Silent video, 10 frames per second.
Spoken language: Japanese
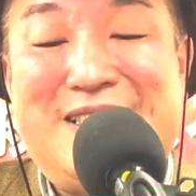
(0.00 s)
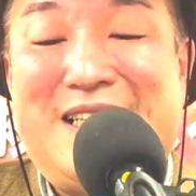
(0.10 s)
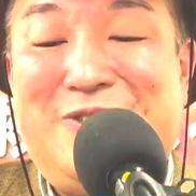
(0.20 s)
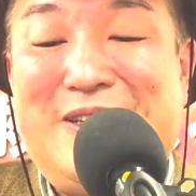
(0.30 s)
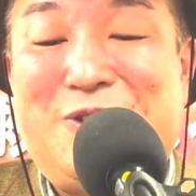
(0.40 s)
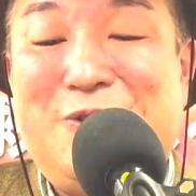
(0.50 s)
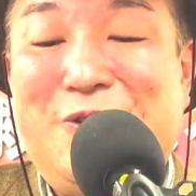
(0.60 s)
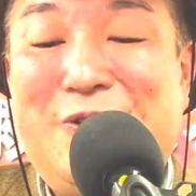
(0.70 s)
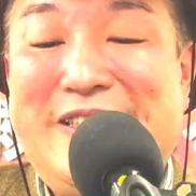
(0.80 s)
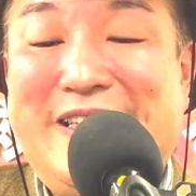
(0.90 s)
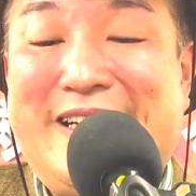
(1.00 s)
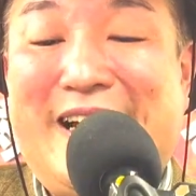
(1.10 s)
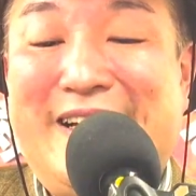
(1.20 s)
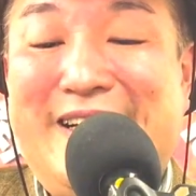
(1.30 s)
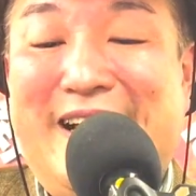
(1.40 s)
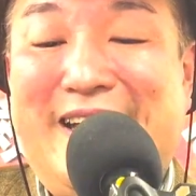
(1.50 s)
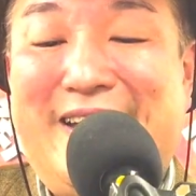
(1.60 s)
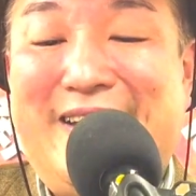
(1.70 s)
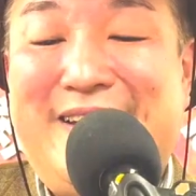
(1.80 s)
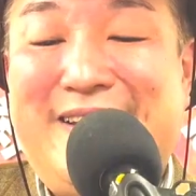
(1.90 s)
私たちはそのように考
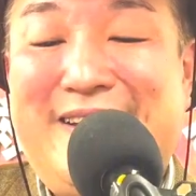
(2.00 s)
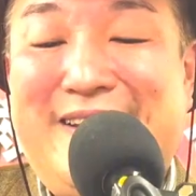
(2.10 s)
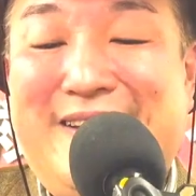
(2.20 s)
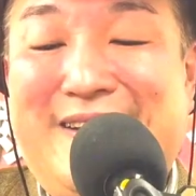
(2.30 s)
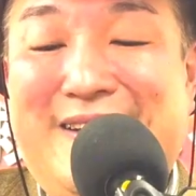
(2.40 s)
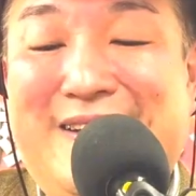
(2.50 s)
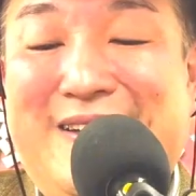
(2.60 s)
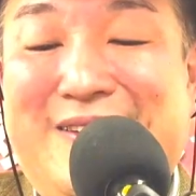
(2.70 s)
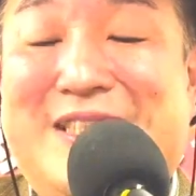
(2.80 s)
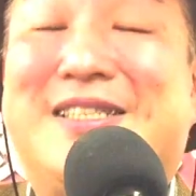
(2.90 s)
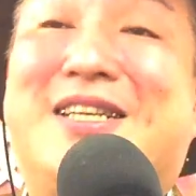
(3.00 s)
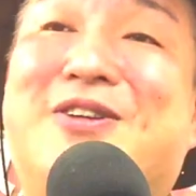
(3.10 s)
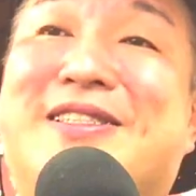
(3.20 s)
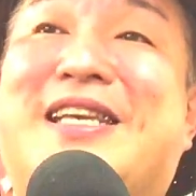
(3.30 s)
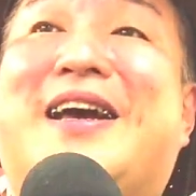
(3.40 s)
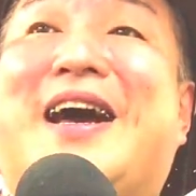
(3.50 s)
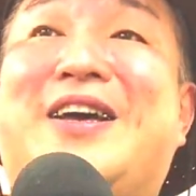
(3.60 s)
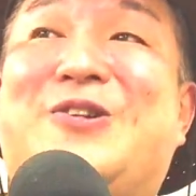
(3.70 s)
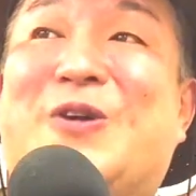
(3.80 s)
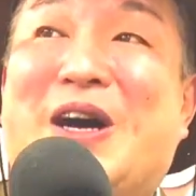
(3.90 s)
え私たちは世
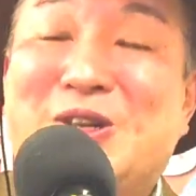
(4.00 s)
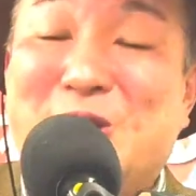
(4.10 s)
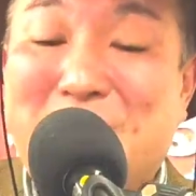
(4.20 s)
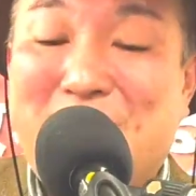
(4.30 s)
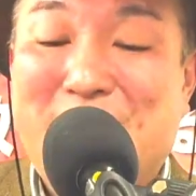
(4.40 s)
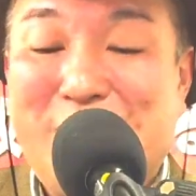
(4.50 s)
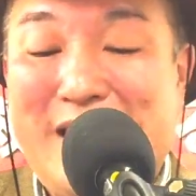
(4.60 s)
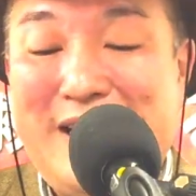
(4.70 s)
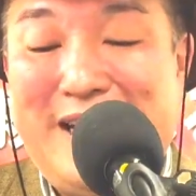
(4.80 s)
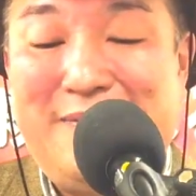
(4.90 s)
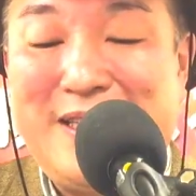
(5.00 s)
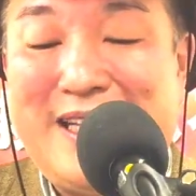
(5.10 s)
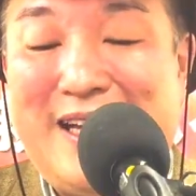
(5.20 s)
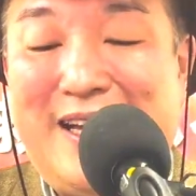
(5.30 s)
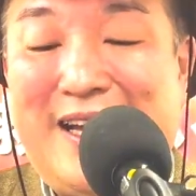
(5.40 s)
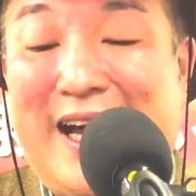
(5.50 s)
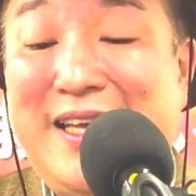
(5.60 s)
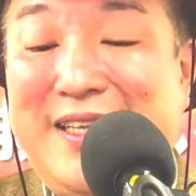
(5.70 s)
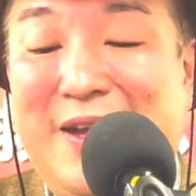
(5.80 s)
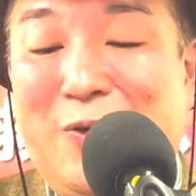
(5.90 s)
界をあるがまま受け入れまた
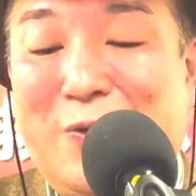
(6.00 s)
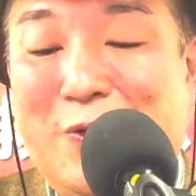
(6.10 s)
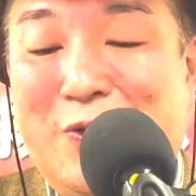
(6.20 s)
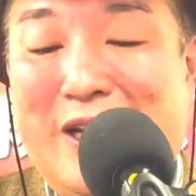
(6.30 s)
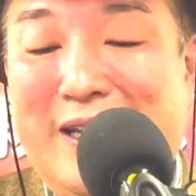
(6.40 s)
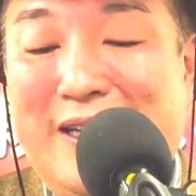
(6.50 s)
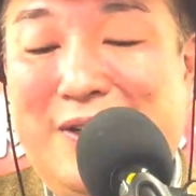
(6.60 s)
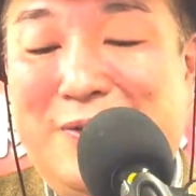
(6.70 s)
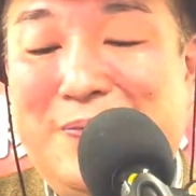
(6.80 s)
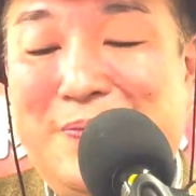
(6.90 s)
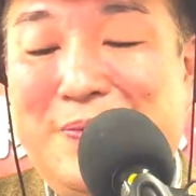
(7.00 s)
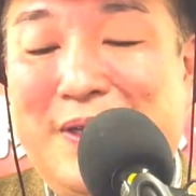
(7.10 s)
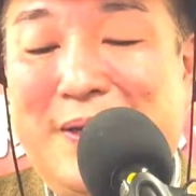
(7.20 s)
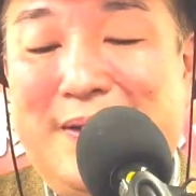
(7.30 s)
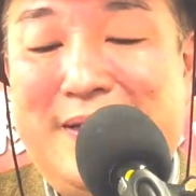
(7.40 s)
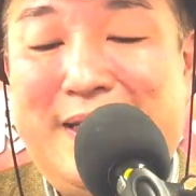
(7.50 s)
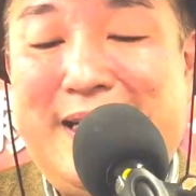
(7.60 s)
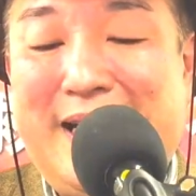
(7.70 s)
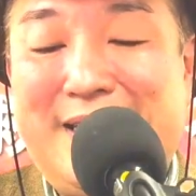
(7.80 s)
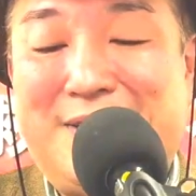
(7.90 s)
相手を受け入れる
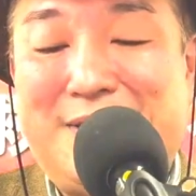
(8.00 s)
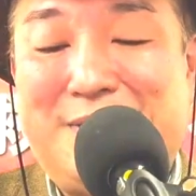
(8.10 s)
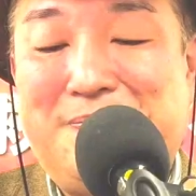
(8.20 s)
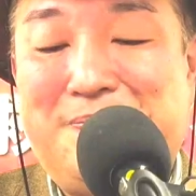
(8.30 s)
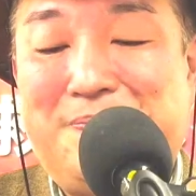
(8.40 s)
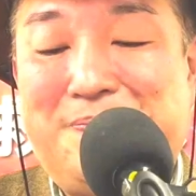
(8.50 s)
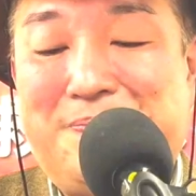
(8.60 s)
理解する